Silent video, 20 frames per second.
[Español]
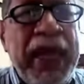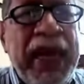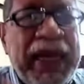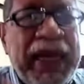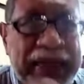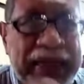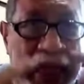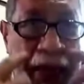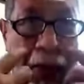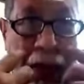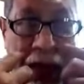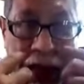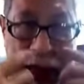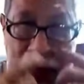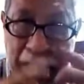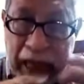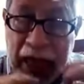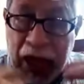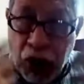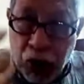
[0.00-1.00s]
tuviera temas
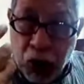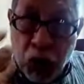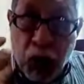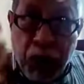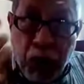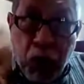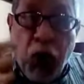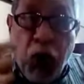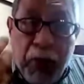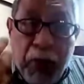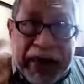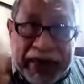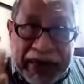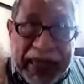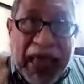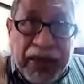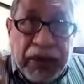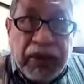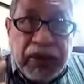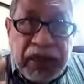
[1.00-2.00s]
como
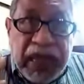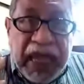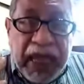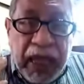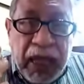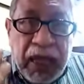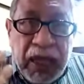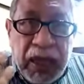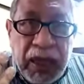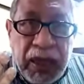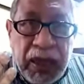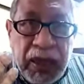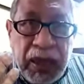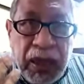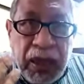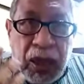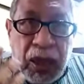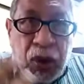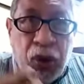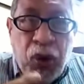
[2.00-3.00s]
gobernante,
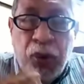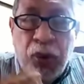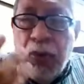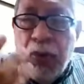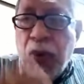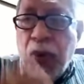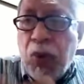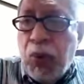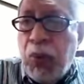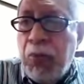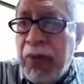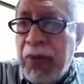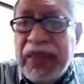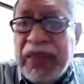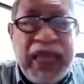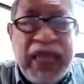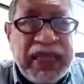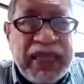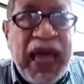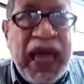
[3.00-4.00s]
como
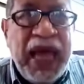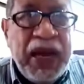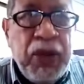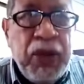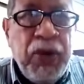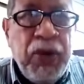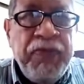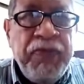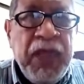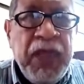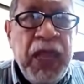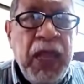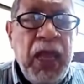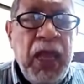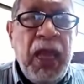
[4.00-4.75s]
mandatario,